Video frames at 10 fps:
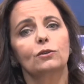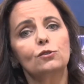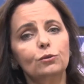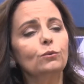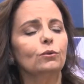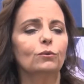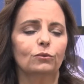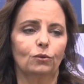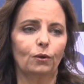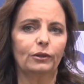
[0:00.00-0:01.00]
junto com
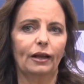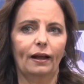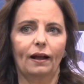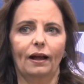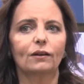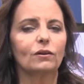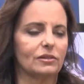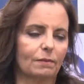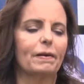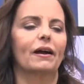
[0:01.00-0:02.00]
toda a
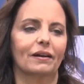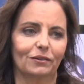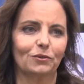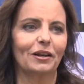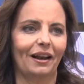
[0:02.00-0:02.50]
nossa marca do